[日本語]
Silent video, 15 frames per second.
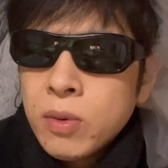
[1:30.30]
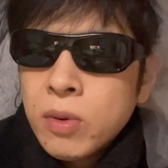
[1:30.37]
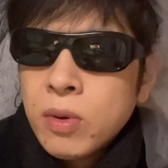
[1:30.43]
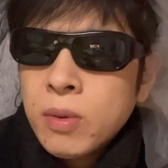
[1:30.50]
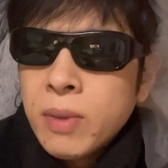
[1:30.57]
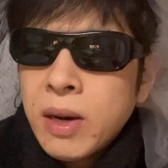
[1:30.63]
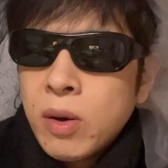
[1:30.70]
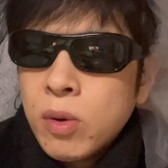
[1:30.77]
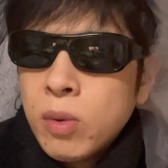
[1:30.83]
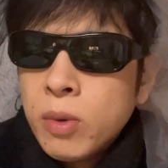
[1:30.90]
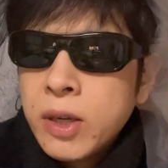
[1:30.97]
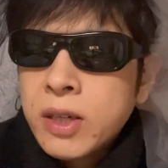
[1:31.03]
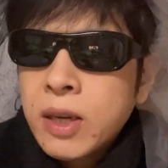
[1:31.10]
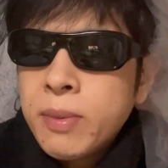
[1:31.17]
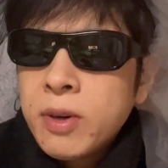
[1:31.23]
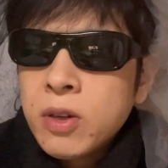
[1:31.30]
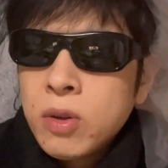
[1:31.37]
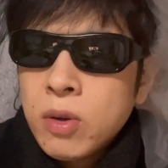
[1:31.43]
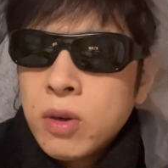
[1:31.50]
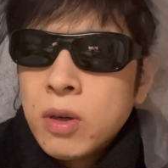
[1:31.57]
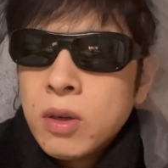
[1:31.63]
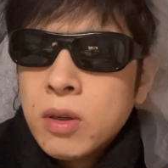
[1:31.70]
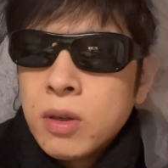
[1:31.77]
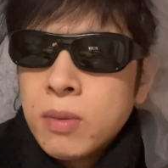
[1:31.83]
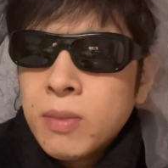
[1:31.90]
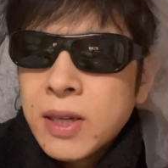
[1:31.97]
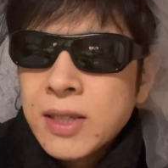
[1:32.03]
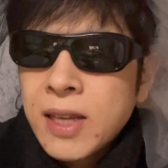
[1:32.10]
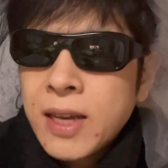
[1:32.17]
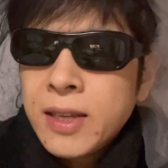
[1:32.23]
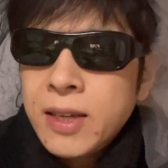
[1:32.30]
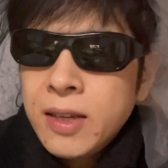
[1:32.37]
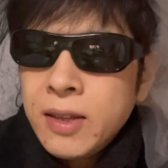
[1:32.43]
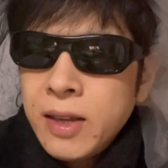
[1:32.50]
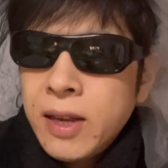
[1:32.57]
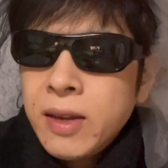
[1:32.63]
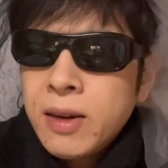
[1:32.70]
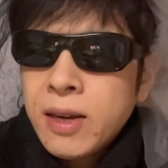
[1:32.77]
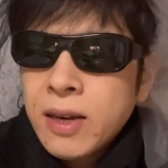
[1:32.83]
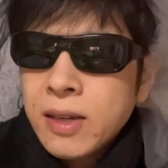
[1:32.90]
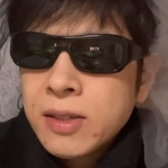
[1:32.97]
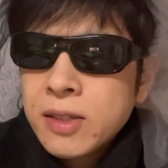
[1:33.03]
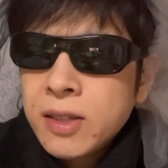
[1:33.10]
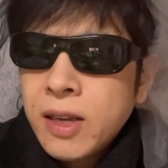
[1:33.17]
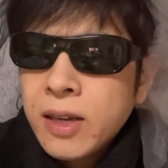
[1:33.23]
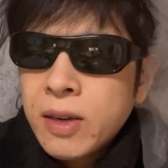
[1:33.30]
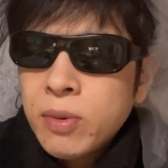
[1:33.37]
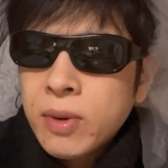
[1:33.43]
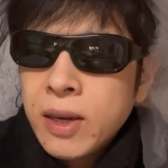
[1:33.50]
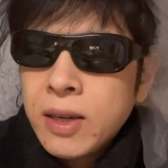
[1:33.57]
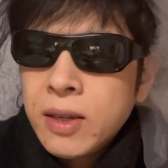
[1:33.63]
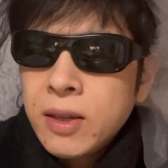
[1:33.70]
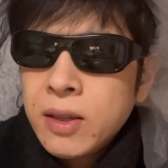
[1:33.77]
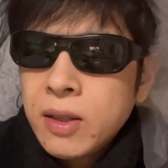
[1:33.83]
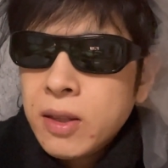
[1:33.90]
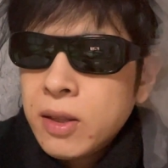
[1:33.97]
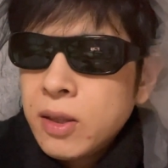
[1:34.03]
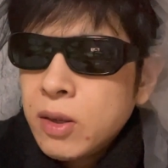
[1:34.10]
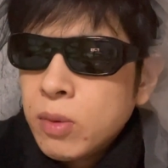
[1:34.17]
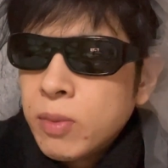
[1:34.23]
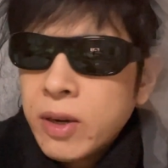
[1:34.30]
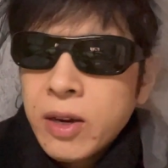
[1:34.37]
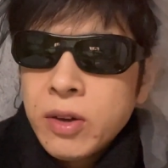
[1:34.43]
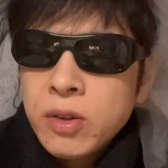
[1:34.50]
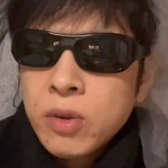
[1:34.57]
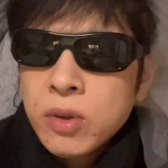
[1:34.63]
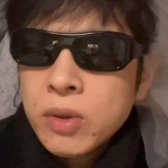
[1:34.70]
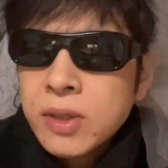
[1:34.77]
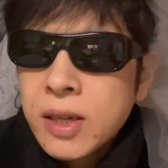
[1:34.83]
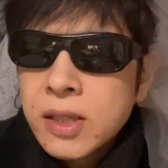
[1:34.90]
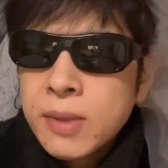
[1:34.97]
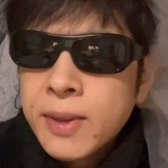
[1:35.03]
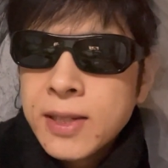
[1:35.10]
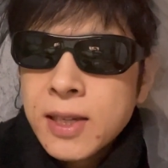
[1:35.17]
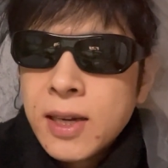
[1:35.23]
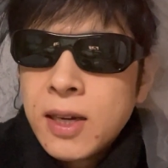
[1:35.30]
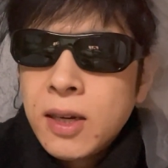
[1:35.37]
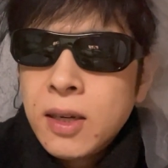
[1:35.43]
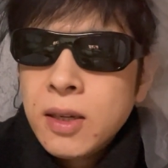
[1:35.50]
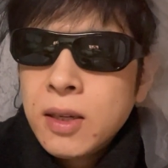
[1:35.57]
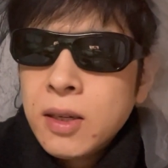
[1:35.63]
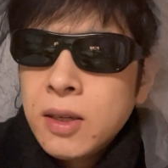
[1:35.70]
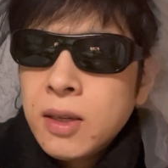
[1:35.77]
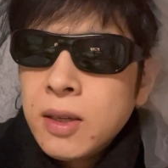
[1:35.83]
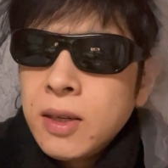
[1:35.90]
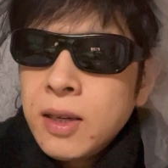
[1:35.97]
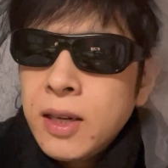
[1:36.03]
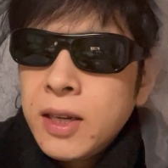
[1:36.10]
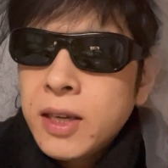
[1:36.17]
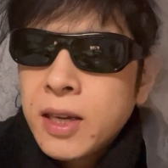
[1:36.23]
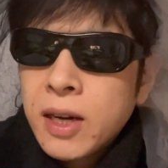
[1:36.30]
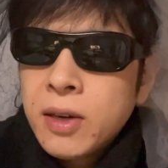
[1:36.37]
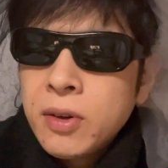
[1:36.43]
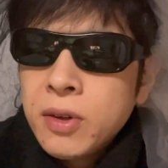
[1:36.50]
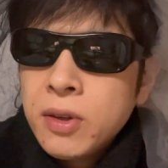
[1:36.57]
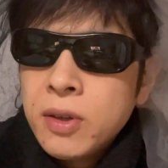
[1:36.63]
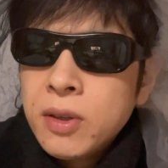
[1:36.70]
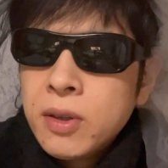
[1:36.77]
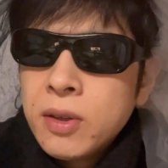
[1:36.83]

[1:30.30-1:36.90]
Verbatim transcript: をまあ思い浮かべると、まあ、最近ねなんか付き合いが深いって思われる人与沢翼え光